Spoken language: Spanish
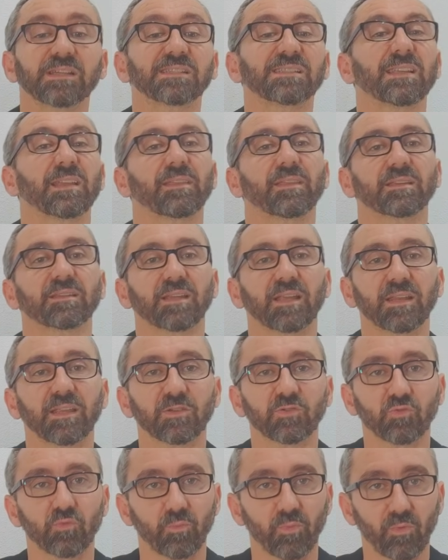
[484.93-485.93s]
¿es
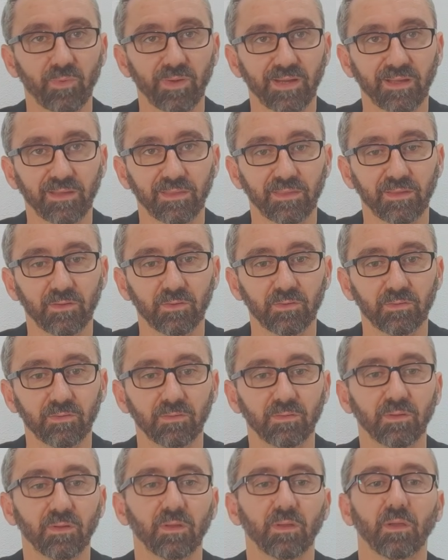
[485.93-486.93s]
necesaria su publicación?